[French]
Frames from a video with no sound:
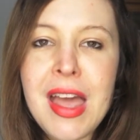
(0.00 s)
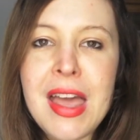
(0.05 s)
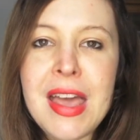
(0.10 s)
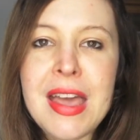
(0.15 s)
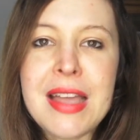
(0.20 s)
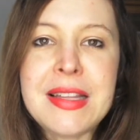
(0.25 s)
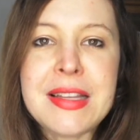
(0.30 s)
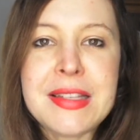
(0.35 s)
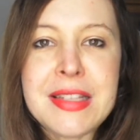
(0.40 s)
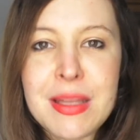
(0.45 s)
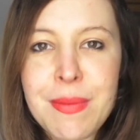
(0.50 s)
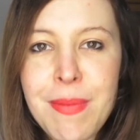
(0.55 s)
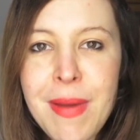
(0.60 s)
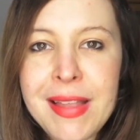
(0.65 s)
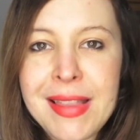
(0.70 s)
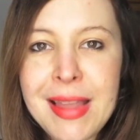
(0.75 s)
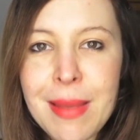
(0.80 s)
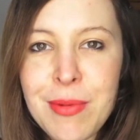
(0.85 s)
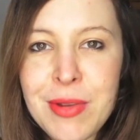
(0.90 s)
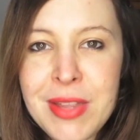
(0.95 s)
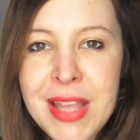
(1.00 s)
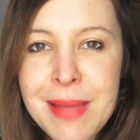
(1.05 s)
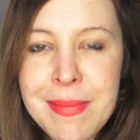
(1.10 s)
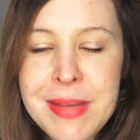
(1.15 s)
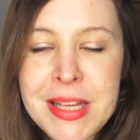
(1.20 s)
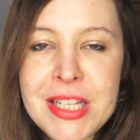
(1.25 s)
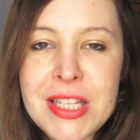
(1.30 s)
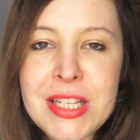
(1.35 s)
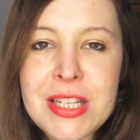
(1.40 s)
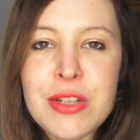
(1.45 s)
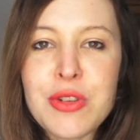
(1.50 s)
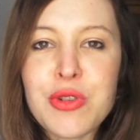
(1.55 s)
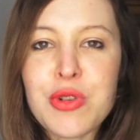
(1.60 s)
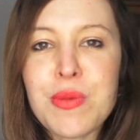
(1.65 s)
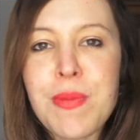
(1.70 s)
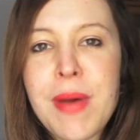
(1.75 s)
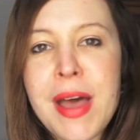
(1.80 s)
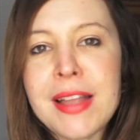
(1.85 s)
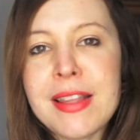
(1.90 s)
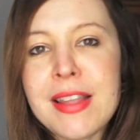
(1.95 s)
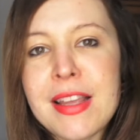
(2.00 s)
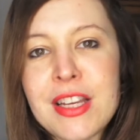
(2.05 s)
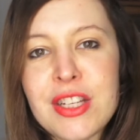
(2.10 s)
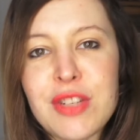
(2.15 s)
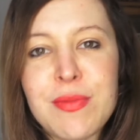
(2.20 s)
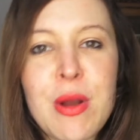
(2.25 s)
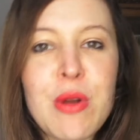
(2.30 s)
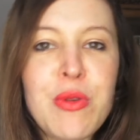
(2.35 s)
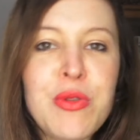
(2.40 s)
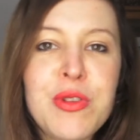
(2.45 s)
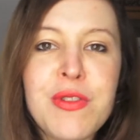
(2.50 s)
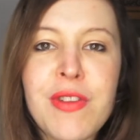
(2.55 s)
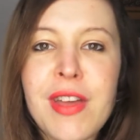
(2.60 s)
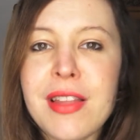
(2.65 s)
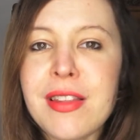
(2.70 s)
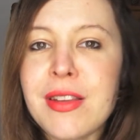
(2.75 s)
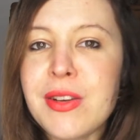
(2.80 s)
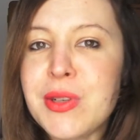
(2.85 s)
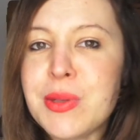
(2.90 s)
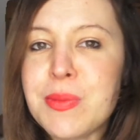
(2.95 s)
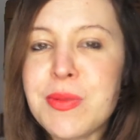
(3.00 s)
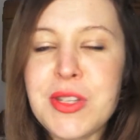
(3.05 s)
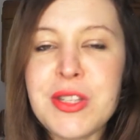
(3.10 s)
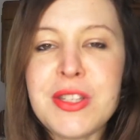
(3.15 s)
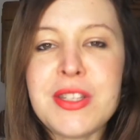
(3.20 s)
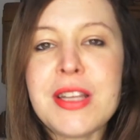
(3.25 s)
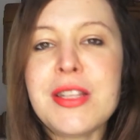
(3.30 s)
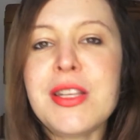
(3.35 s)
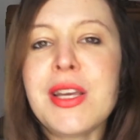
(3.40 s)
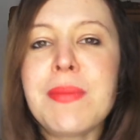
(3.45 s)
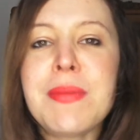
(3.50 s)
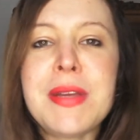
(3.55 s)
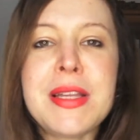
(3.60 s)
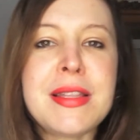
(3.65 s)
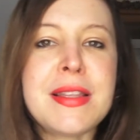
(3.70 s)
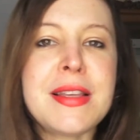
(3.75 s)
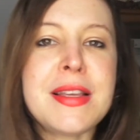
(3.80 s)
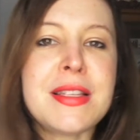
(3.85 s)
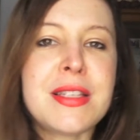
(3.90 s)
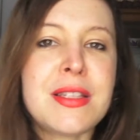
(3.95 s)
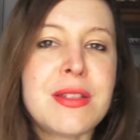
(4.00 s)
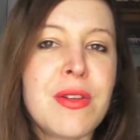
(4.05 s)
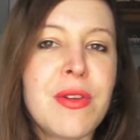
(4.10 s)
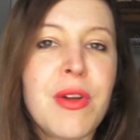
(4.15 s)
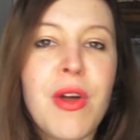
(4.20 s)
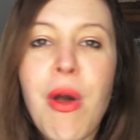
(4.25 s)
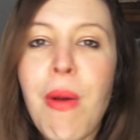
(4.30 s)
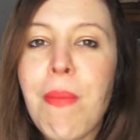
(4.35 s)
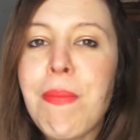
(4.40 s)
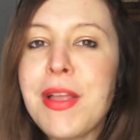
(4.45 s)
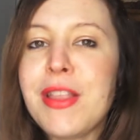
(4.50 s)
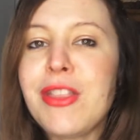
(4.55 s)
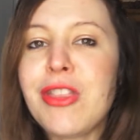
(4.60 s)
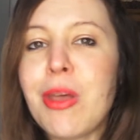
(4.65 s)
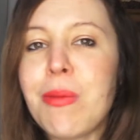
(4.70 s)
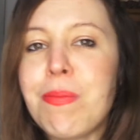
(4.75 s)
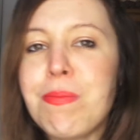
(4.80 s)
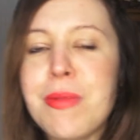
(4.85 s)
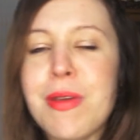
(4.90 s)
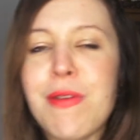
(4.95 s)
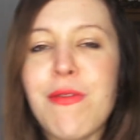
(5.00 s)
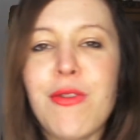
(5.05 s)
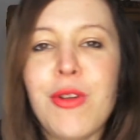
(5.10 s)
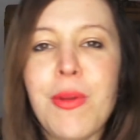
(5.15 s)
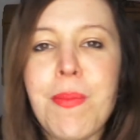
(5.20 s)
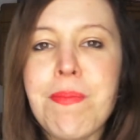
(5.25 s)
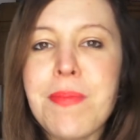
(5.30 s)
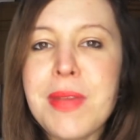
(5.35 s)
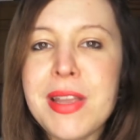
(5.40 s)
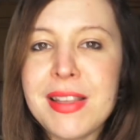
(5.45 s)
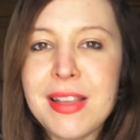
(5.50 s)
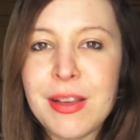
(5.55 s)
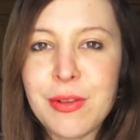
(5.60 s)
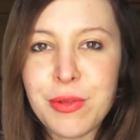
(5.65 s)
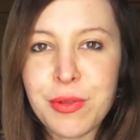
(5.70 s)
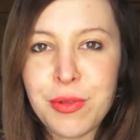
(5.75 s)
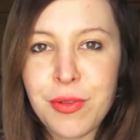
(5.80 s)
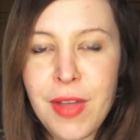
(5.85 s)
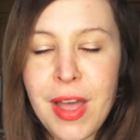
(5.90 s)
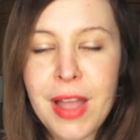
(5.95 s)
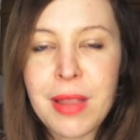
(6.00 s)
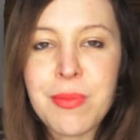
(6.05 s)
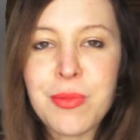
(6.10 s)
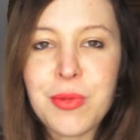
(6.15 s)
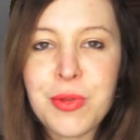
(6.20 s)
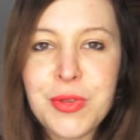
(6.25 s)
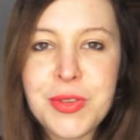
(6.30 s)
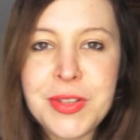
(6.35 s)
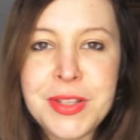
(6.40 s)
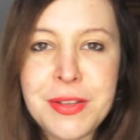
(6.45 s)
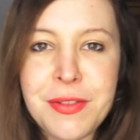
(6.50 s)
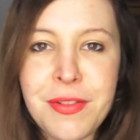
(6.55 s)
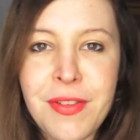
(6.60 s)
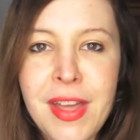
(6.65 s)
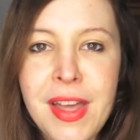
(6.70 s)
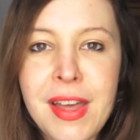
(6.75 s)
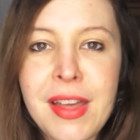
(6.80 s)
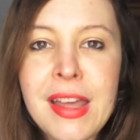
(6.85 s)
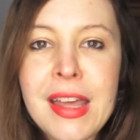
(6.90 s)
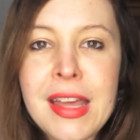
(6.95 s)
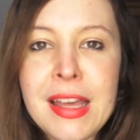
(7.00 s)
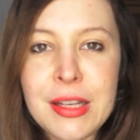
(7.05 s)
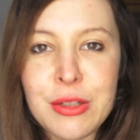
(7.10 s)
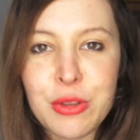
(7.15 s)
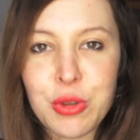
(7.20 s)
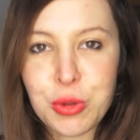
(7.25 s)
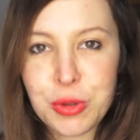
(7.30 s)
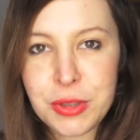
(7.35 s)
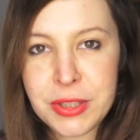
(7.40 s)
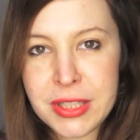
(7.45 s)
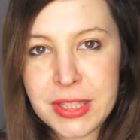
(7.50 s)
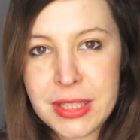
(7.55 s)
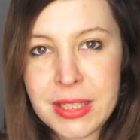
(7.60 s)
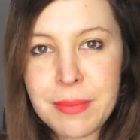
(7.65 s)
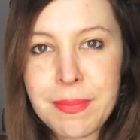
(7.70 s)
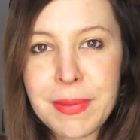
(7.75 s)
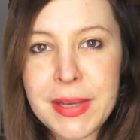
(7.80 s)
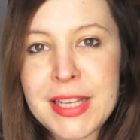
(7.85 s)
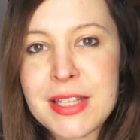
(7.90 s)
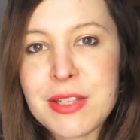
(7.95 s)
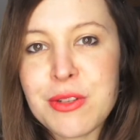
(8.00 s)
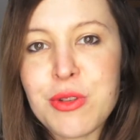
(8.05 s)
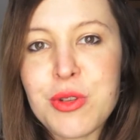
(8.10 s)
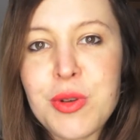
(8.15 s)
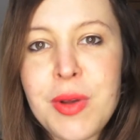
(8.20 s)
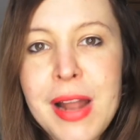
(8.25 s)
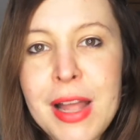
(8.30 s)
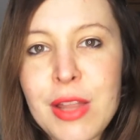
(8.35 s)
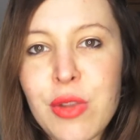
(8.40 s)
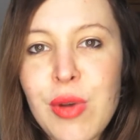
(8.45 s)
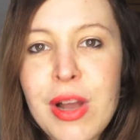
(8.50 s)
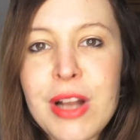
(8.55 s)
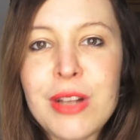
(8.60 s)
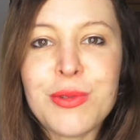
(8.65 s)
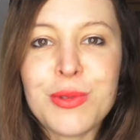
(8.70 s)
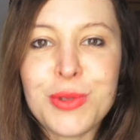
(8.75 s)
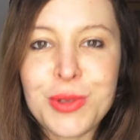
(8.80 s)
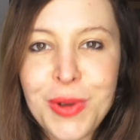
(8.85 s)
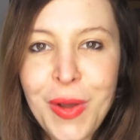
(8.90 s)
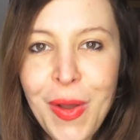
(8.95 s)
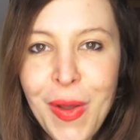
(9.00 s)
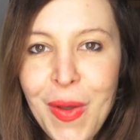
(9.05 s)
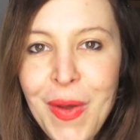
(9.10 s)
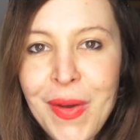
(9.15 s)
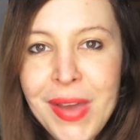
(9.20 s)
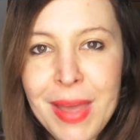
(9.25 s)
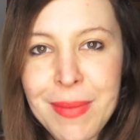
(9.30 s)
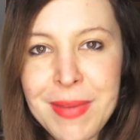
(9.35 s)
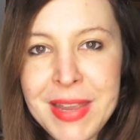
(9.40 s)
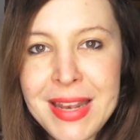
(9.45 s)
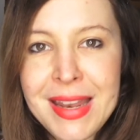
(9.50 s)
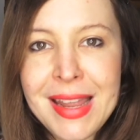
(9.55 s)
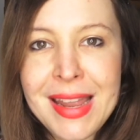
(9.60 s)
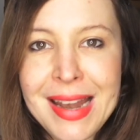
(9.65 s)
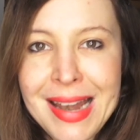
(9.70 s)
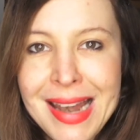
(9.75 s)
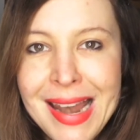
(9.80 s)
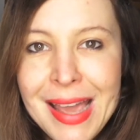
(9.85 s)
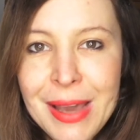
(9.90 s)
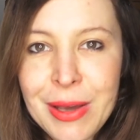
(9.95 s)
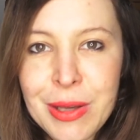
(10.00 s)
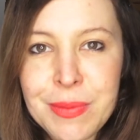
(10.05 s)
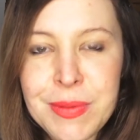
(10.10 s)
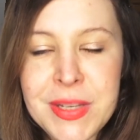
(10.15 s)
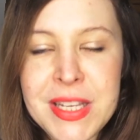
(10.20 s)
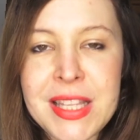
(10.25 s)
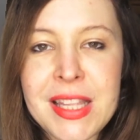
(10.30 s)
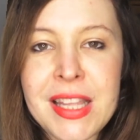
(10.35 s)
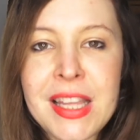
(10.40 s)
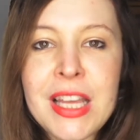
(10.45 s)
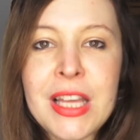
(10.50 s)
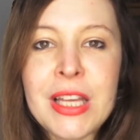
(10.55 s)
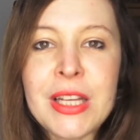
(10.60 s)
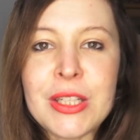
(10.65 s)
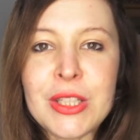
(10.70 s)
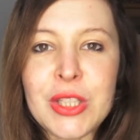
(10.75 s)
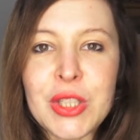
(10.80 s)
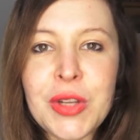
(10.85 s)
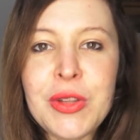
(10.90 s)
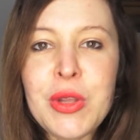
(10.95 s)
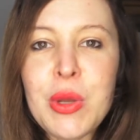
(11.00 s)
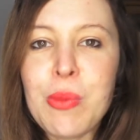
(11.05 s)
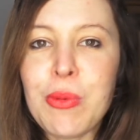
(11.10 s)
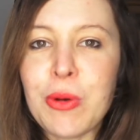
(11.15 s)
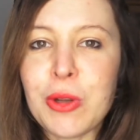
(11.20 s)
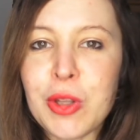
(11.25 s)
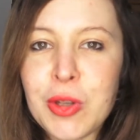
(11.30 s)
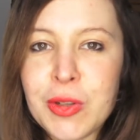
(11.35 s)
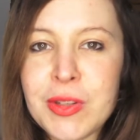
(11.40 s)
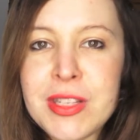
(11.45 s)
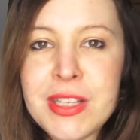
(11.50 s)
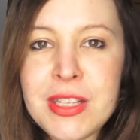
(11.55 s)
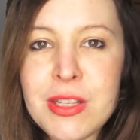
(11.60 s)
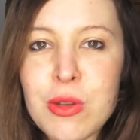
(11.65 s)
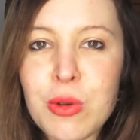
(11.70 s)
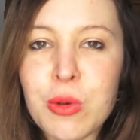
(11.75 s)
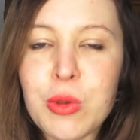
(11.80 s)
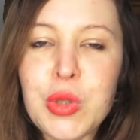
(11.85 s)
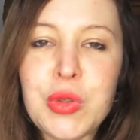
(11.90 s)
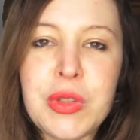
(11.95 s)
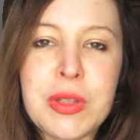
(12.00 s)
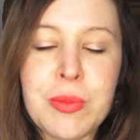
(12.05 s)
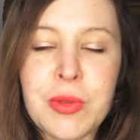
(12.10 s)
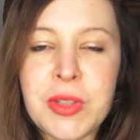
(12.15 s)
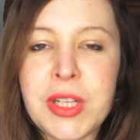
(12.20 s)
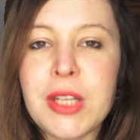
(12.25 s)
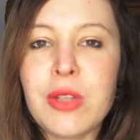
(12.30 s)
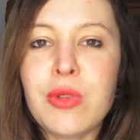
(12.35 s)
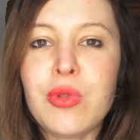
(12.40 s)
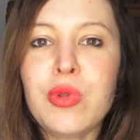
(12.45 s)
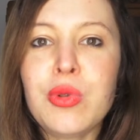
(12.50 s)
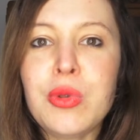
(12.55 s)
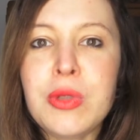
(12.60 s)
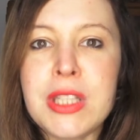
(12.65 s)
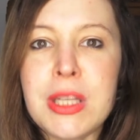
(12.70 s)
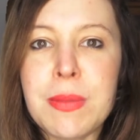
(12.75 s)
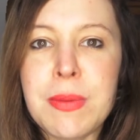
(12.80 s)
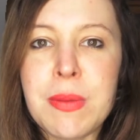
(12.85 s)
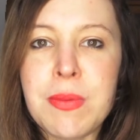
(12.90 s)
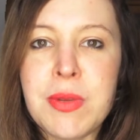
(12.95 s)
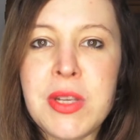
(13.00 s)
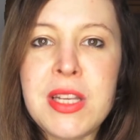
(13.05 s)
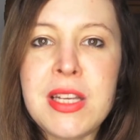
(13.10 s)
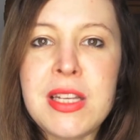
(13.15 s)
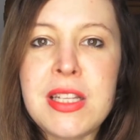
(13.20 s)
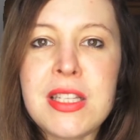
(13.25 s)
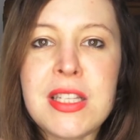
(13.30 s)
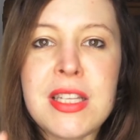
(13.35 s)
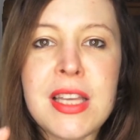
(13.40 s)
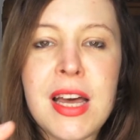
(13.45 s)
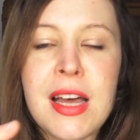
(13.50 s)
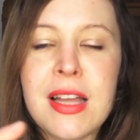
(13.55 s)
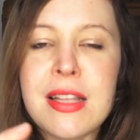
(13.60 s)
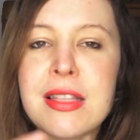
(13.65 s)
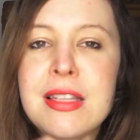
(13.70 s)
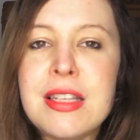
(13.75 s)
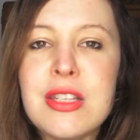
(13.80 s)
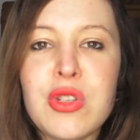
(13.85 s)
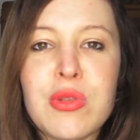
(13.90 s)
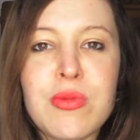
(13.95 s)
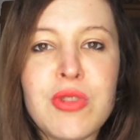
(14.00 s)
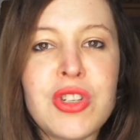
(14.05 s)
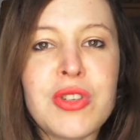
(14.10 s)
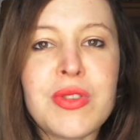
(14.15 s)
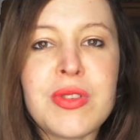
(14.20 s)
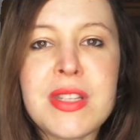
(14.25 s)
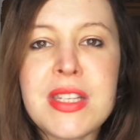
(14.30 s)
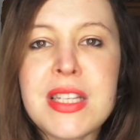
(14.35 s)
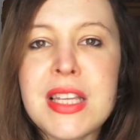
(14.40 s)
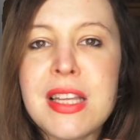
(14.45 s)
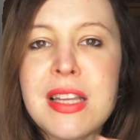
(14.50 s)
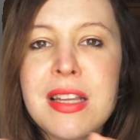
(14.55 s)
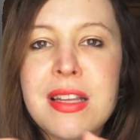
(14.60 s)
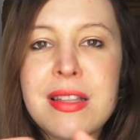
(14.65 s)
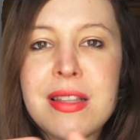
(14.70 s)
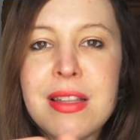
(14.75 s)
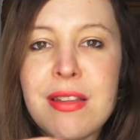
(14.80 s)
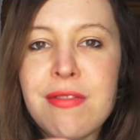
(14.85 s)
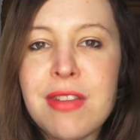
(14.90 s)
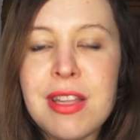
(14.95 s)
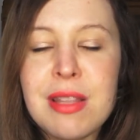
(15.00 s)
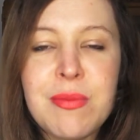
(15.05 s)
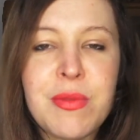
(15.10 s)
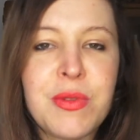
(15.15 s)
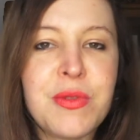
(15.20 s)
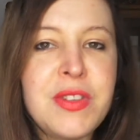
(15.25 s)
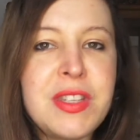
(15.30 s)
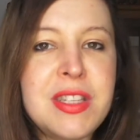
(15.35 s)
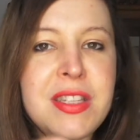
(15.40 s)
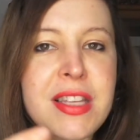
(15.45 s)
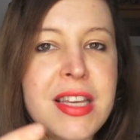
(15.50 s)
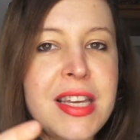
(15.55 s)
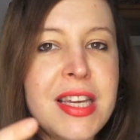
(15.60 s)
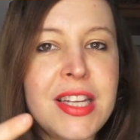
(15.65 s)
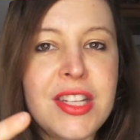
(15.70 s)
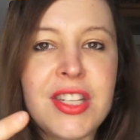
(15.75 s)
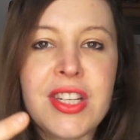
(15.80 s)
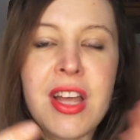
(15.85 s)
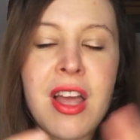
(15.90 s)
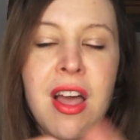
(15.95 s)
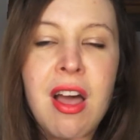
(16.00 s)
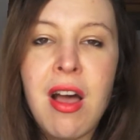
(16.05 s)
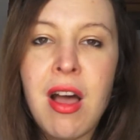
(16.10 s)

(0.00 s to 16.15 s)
Et n'hésite pas à t'abonner à ma chaîne, je partage bah, l'univers des copines, c'est-à-dire mes tests, mes tops, mes flops, mes découvertes, mon univers. Je suis aussi présente sur la toile, toujours en cabine, les copines. J'en ai eu pour 36 euros, je vais te montrer toutes ces pépites. Il y a des objets anciens, des vêtements vintage.